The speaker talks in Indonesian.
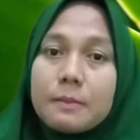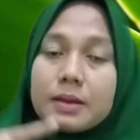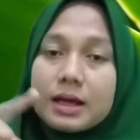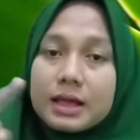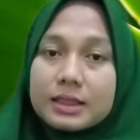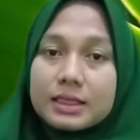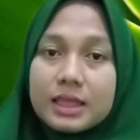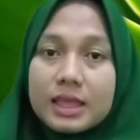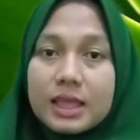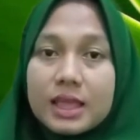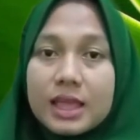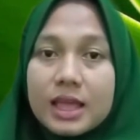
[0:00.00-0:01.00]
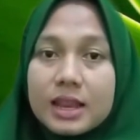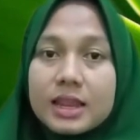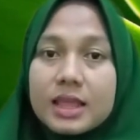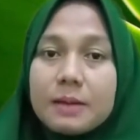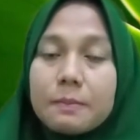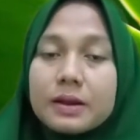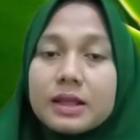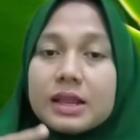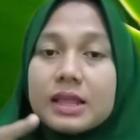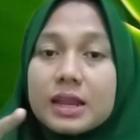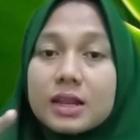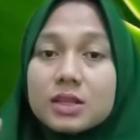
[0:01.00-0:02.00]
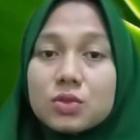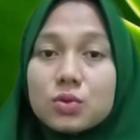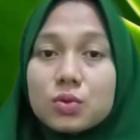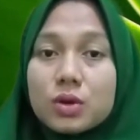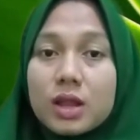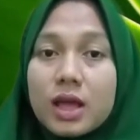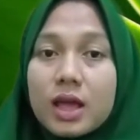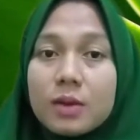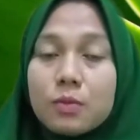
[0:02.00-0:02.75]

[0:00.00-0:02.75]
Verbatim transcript: Berarti dia pergiliran keturunan